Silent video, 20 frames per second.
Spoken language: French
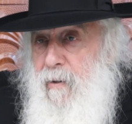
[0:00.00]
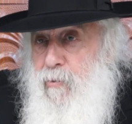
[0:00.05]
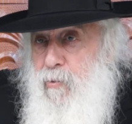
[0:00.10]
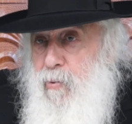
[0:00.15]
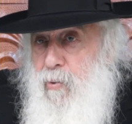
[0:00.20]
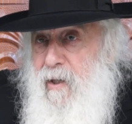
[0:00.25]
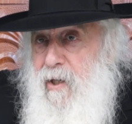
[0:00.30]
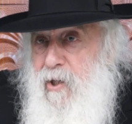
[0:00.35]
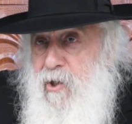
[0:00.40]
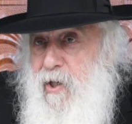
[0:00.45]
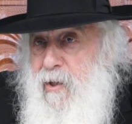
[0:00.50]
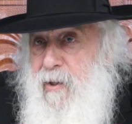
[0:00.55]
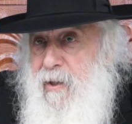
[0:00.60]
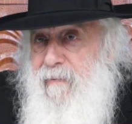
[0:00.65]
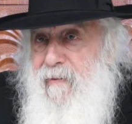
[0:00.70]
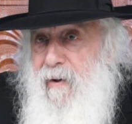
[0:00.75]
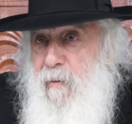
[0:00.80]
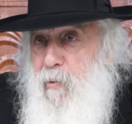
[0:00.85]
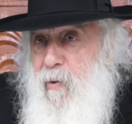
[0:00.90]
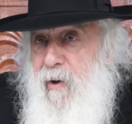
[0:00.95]
toute l'Égypte
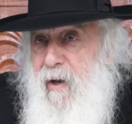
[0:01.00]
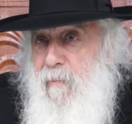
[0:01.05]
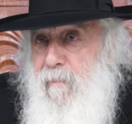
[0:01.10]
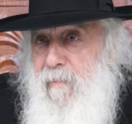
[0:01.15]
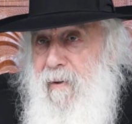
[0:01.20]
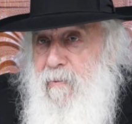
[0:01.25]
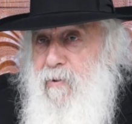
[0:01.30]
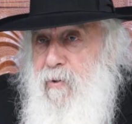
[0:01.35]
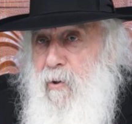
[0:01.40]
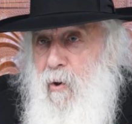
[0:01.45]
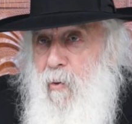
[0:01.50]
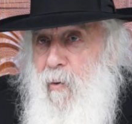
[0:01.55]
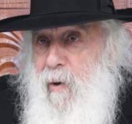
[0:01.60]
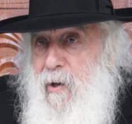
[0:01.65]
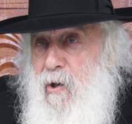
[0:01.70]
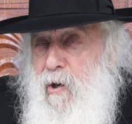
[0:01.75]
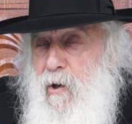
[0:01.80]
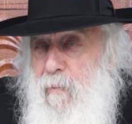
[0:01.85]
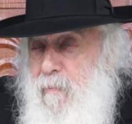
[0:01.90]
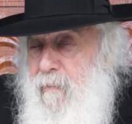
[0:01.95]
va mourir, même son
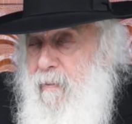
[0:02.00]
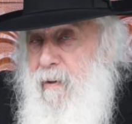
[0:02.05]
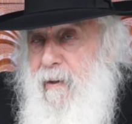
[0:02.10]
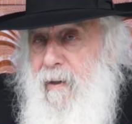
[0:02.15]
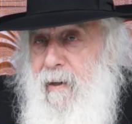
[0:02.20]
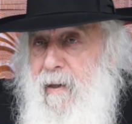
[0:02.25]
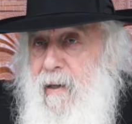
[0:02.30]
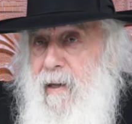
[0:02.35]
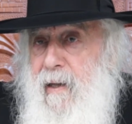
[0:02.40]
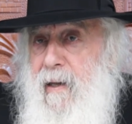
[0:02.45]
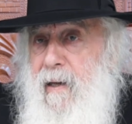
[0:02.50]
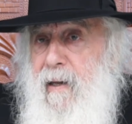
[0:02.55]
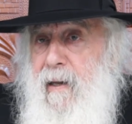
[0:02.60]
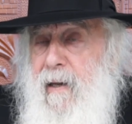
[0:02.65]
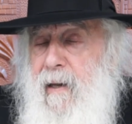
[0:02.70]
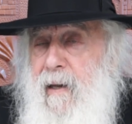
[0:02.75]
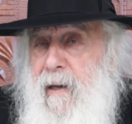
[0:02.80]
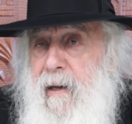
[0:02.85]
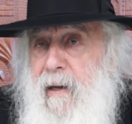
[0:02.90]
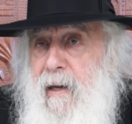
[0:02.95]
royaume, il est,
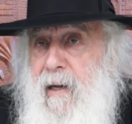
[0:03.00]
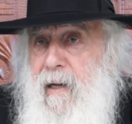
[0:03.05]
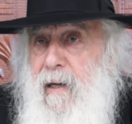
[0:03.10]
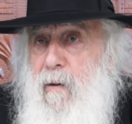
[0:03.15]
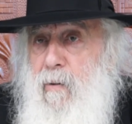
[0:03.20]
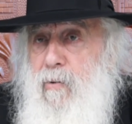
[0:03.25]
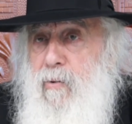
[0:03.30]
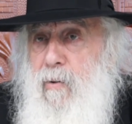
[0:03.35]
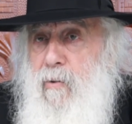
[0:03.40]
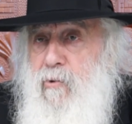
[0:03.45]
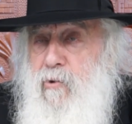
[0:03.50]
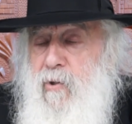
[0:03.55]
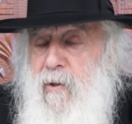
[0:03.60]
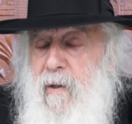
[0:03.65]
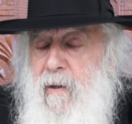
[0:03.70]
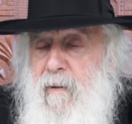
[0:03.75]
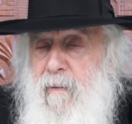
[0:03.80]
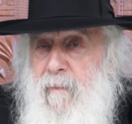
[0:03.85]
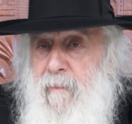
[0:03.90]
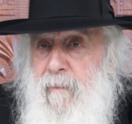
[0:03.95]
il est en danger.